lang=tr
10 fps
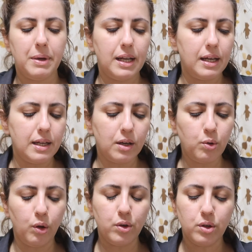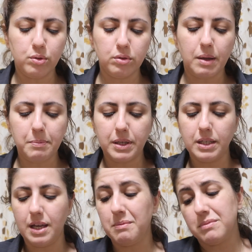Ben hala kolonya
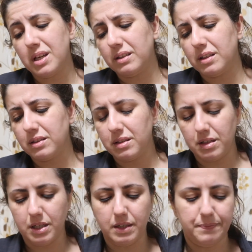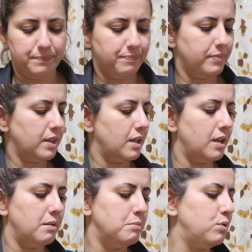kullanmayı hem zaten
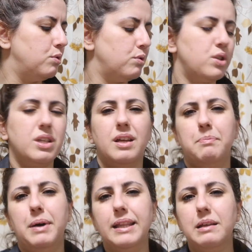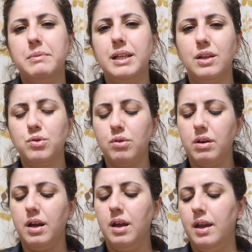bu işte pandemiden
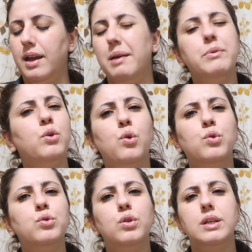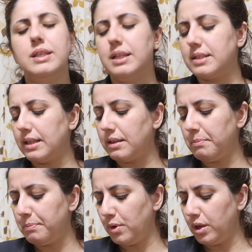sonra hem de koku dolayısıyla
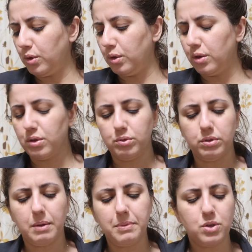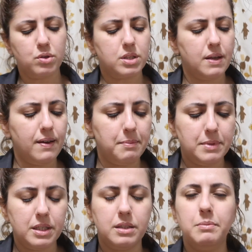zaten böyle kolonya kullanmayı çok
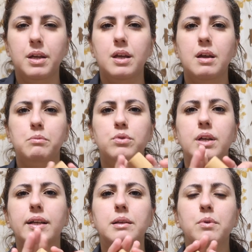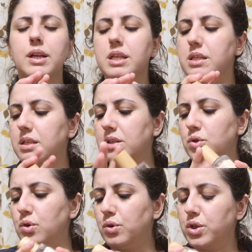seven biriydim. Bunlar da böyle
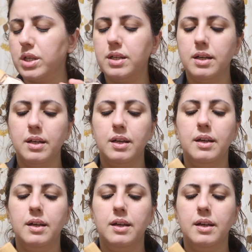şişesi çok şık.